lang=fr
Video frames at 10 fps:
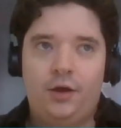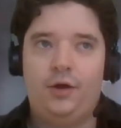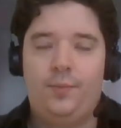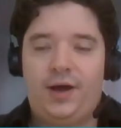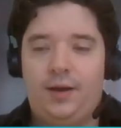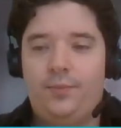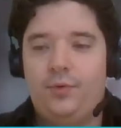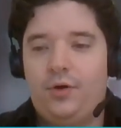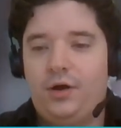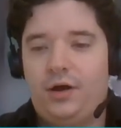euh, par
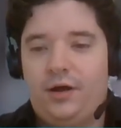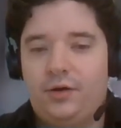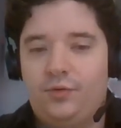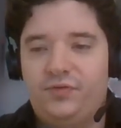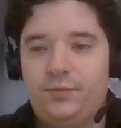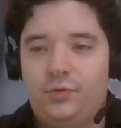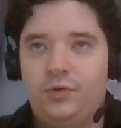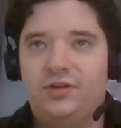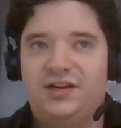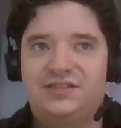rapport à un confinement
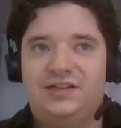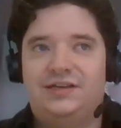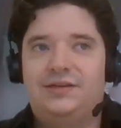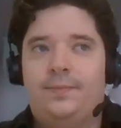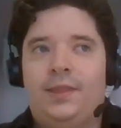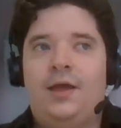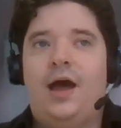ultra strict.